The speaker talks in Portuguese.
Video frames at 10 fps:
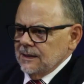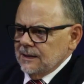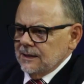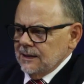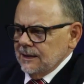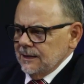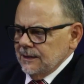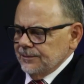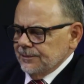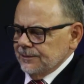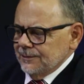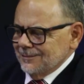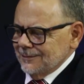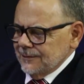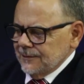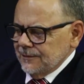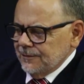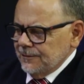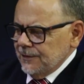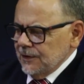que
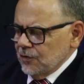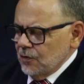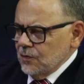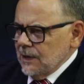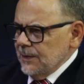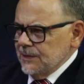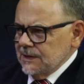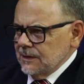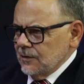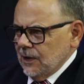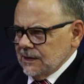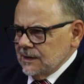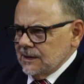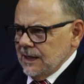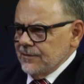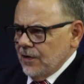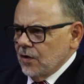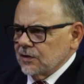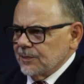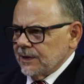virou um caminho quase que sem
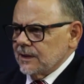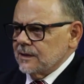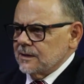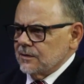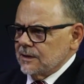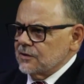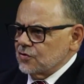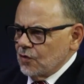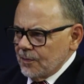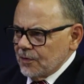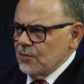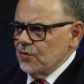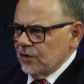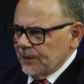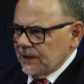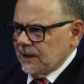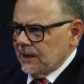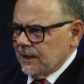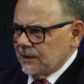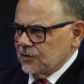volta para eles. Eles compram muito pela
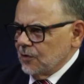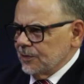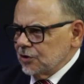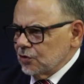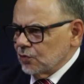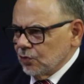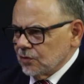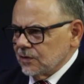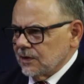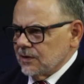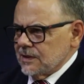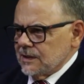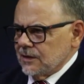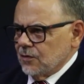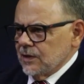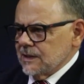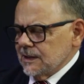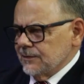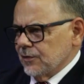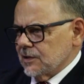internet, compram de tudo. Então, assim, coisa
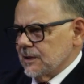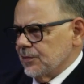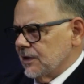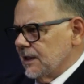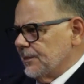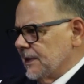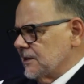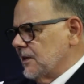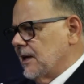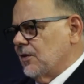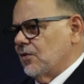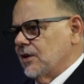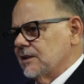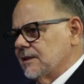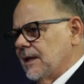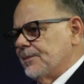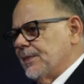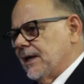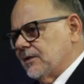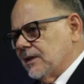que você poderia passar na loja, está
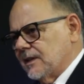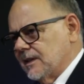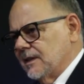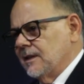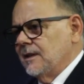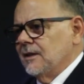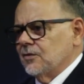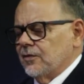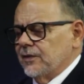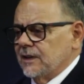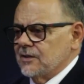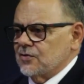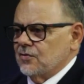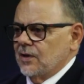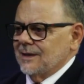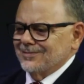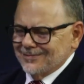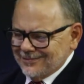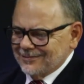perto aqui, estou vindo da escola,